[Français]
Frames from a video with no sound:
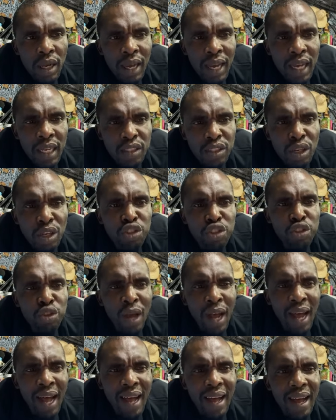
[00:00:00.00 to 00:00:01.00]
Est-ce que tu
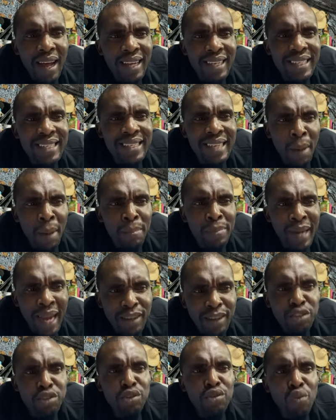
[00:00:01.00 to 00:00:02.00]
as un drap
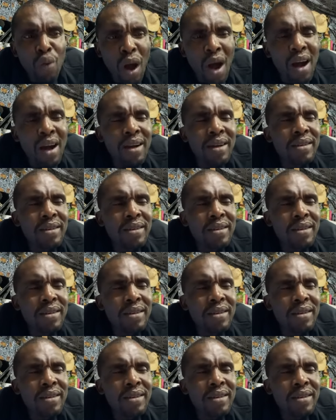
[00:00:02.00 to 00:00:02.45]
blanc chez toi